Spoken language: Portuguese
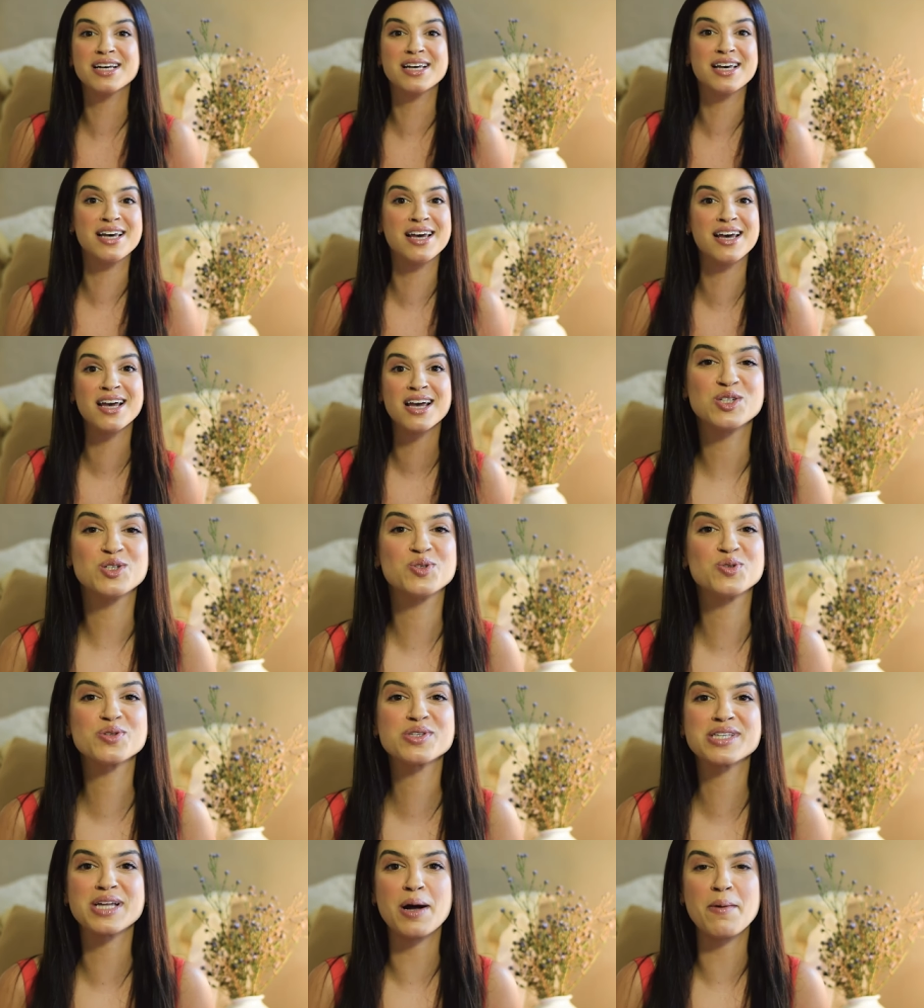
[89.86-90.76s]
aqui
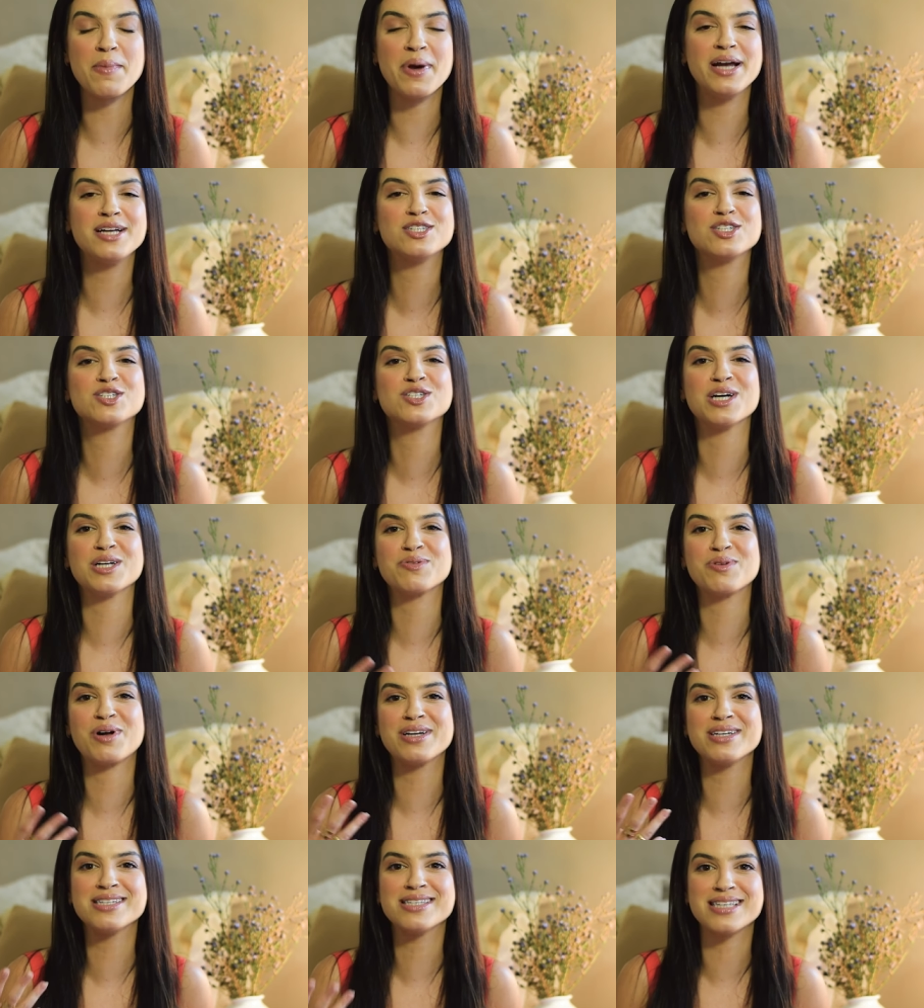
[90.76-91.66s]
justamente te
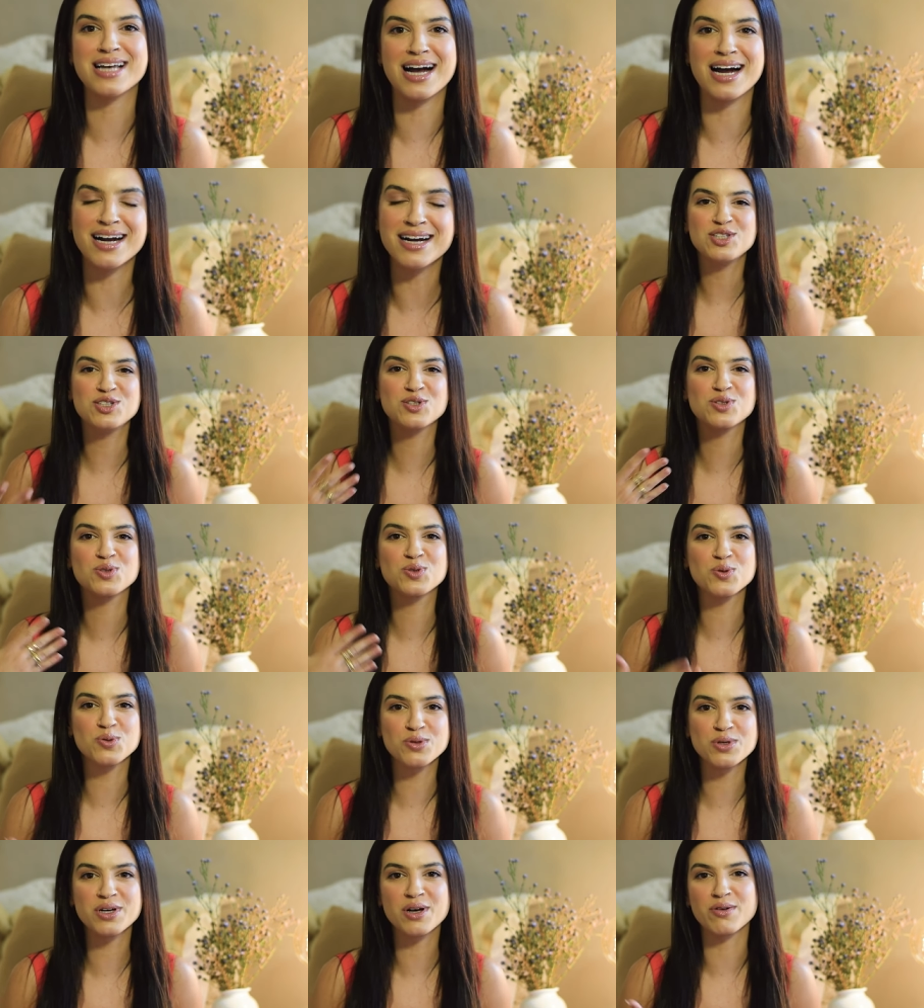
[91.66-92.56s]
atualizar de
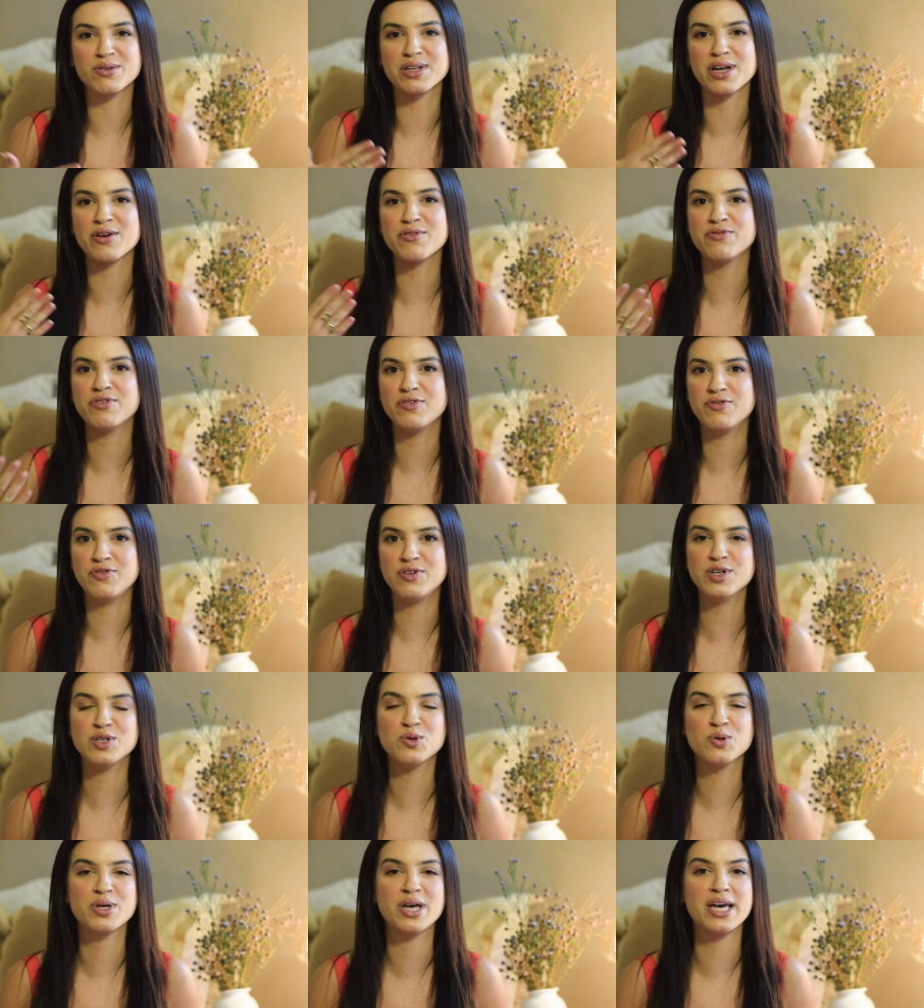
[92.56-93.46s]
tudo que eu tenho
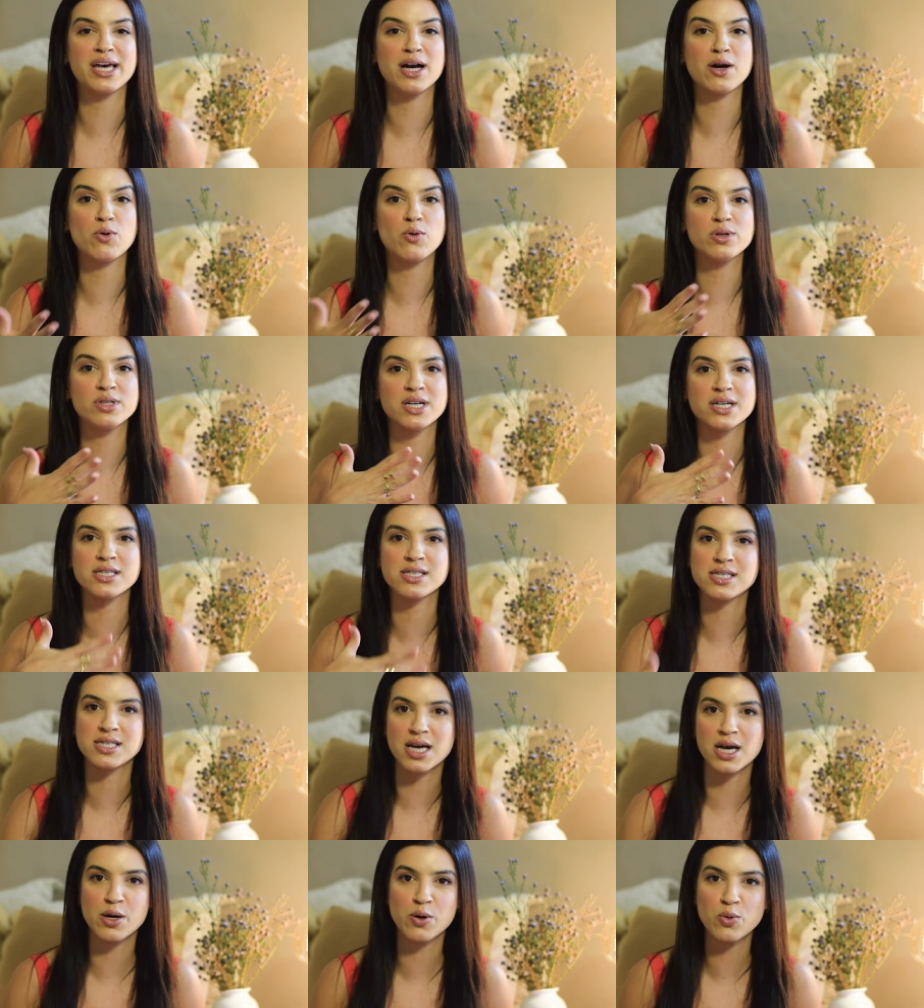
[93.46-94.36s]
vivido, o que, que
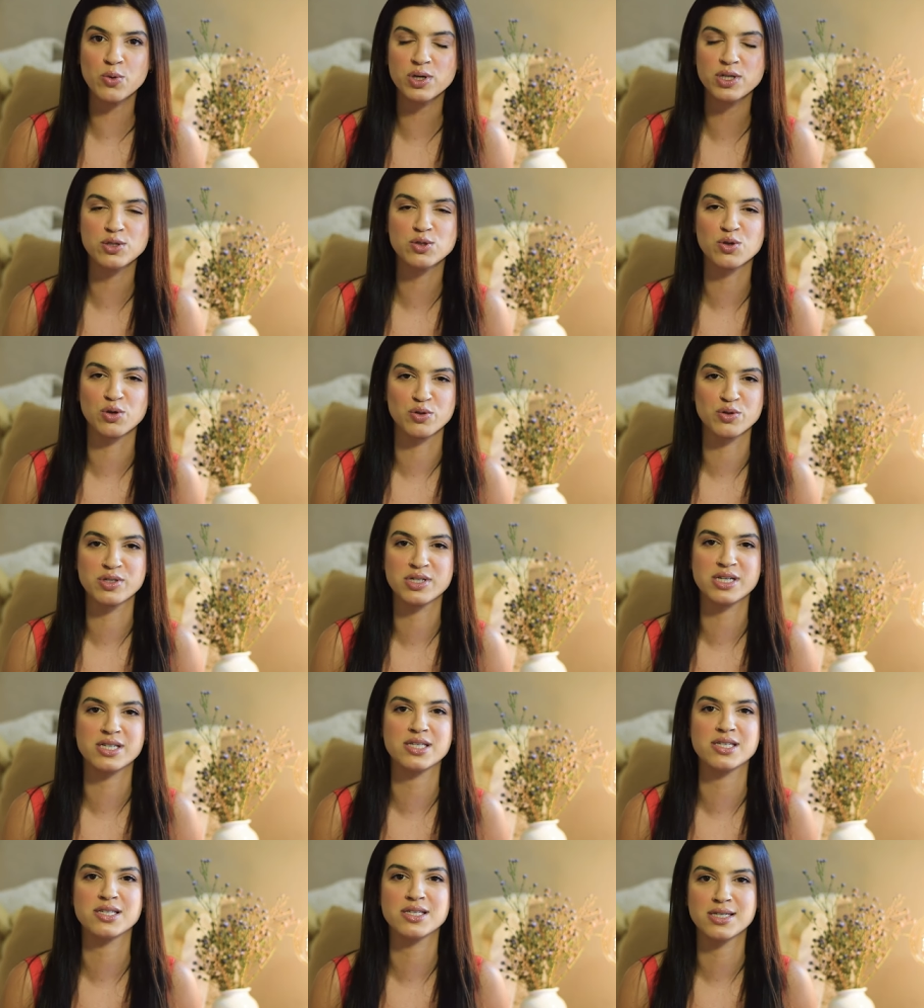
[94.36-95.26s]
aconteceu em todos
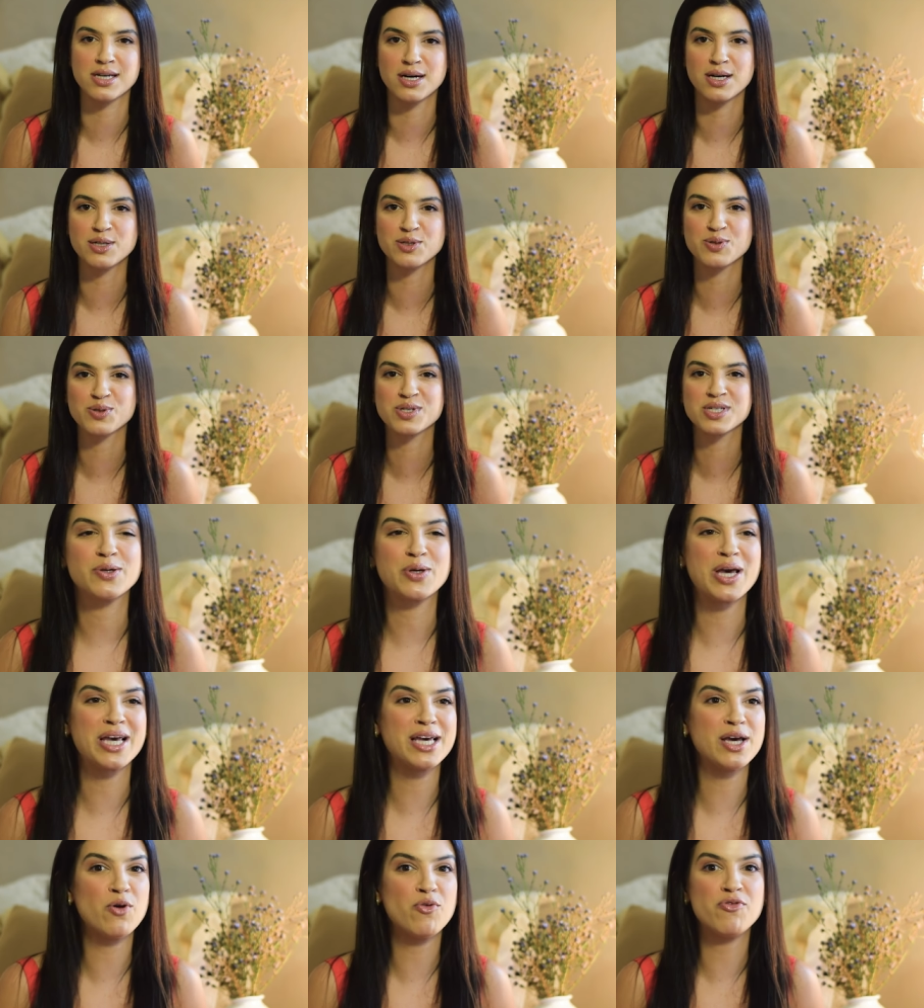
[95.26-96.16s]
esses anos, o que,
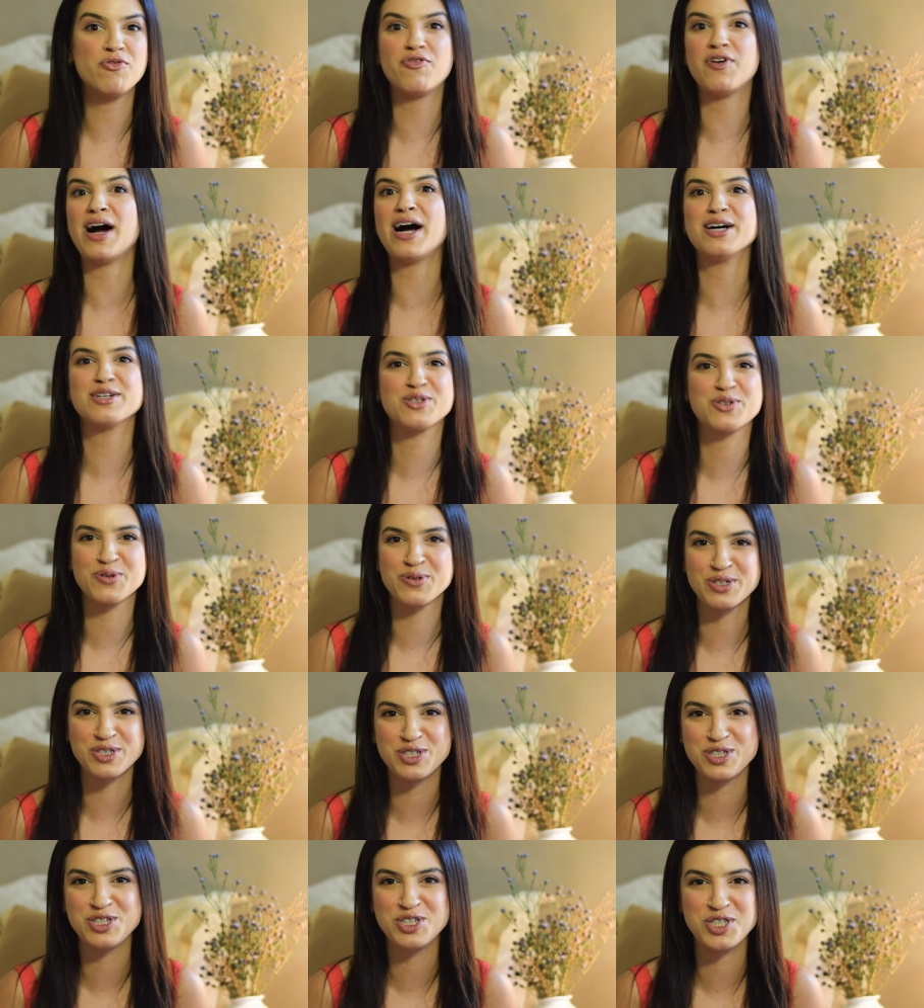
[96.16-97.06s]
que eu faço
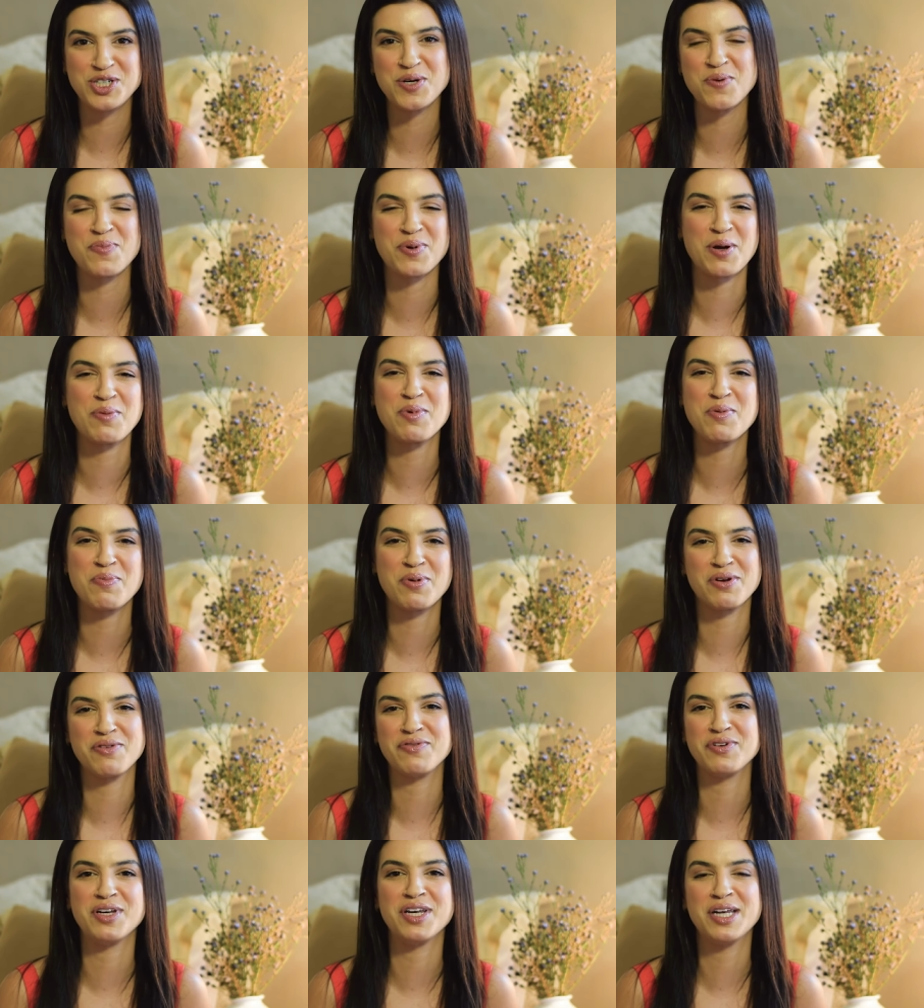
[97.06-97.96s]
hoje em dia para me
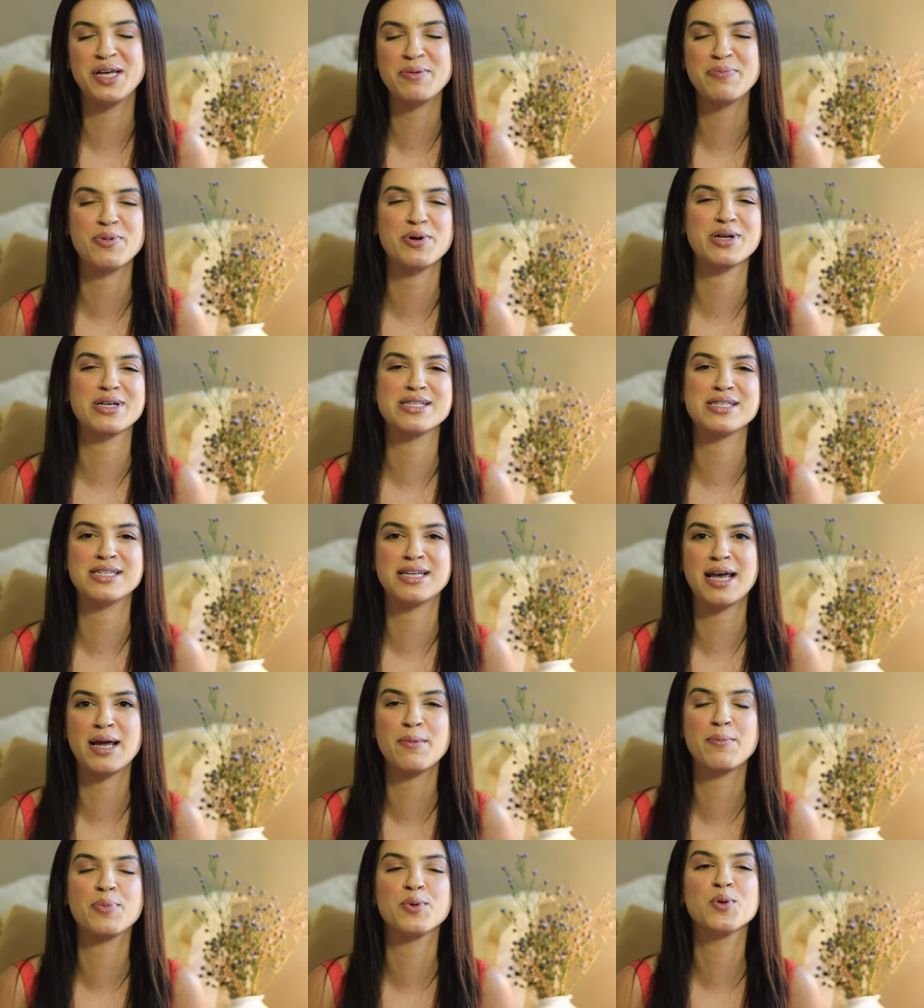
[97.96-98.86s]
prevenir, por
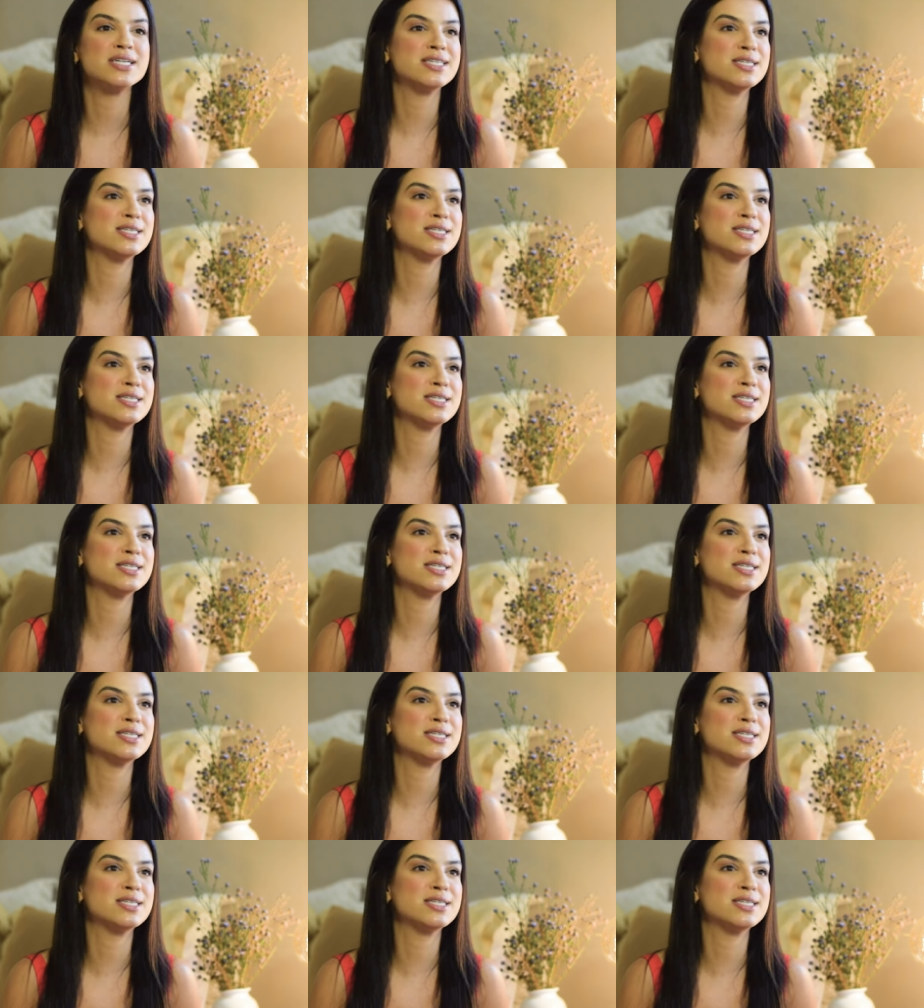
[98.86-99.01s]
exemplo,